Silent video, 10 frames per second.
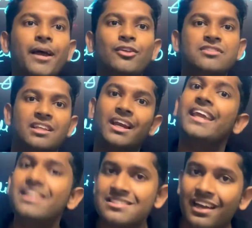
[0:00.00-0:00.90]
বায়োলজি দেখালে
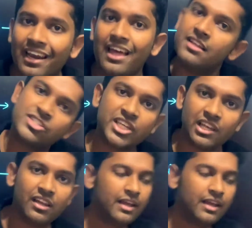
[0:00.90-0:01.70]
ইংলিশ দেখালে চিল